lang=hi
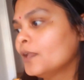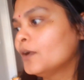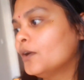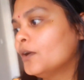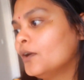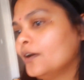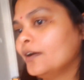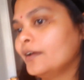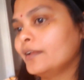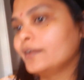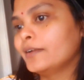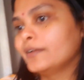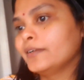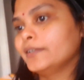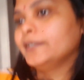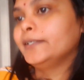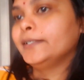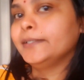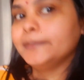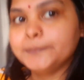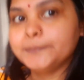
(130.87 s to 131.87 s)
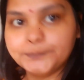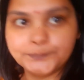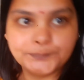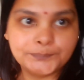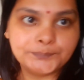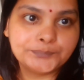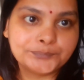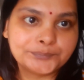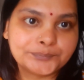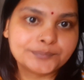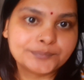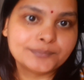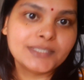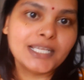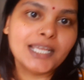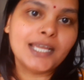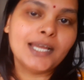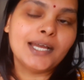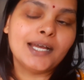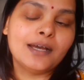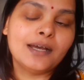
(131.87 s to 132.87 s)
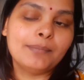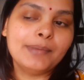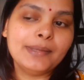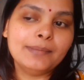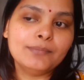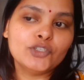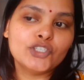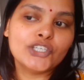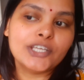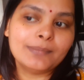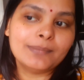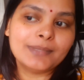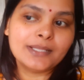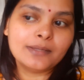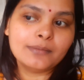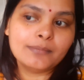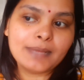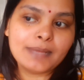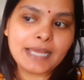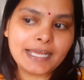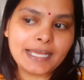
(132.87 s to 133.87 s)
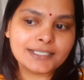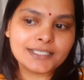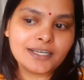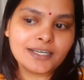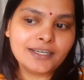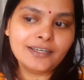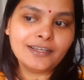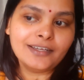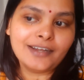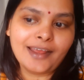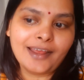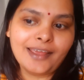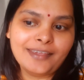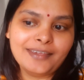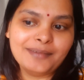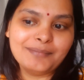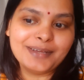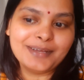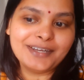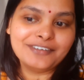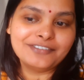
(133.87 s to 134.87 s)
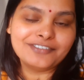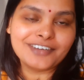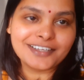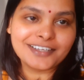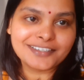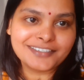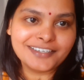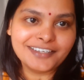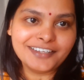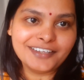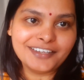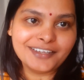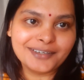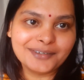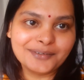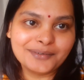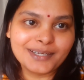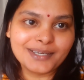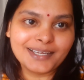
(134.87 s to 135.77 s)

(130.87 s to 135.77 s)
और हम्म, अभी मुझे मतलब ऐसा नहीं लग रहा है कि मैंने फास्टिंग किया हुआ